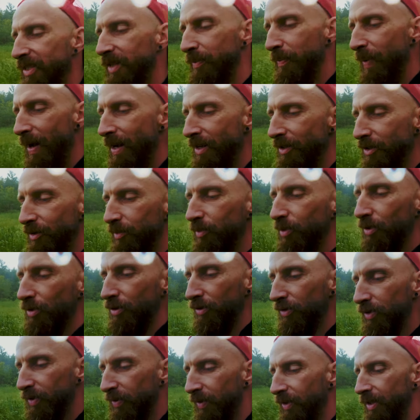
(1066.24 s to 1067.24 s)
wsypali do
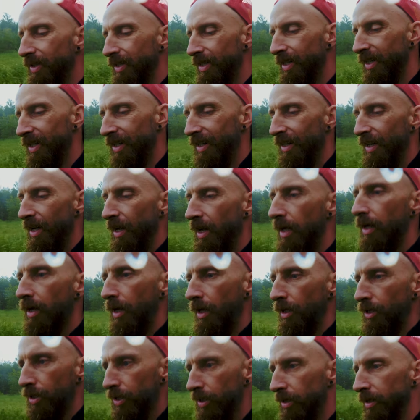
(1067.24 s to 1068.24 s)
butów swoich
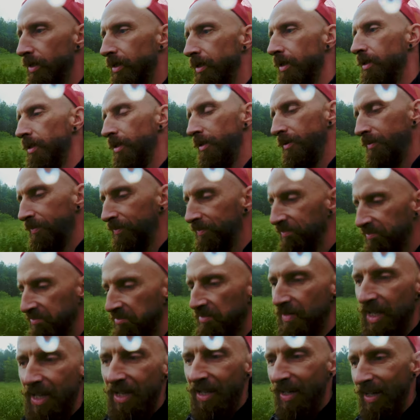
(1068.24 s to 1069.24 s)
ryż.
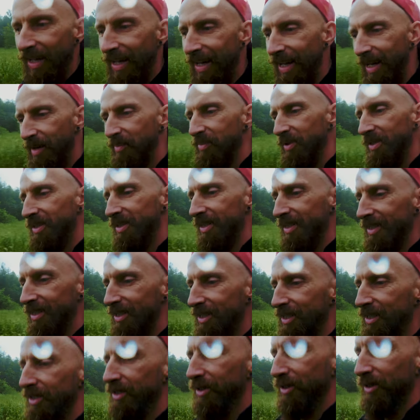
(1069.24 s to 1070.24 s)
Ale powiedzieli,
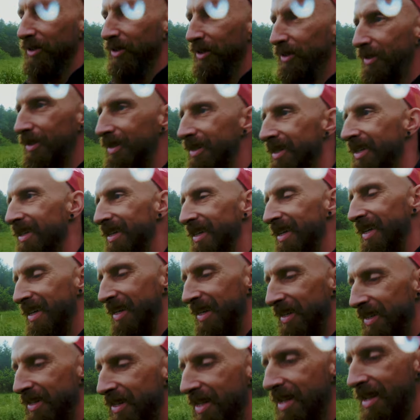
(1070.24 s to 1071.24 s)
że to
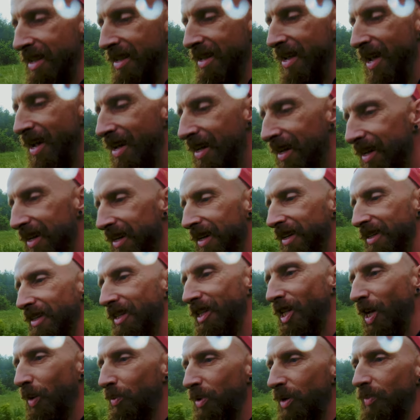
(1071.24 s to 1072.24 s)
nie, nie,
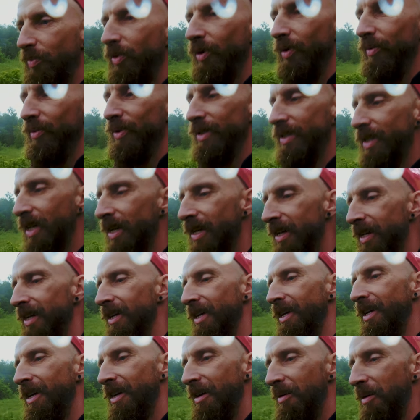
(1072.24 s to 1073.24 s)
niedobry pomysł,
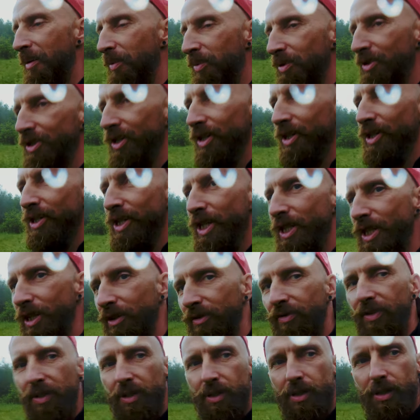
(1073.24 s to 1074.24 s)
bo później ryż nie
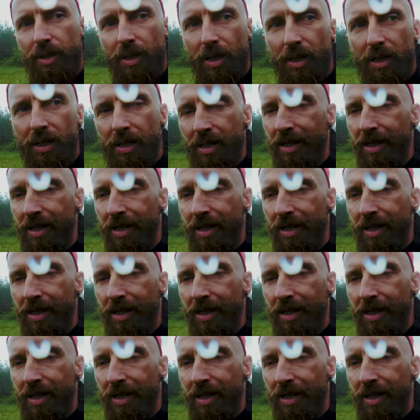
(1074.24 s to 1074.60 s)
chciał wyjść.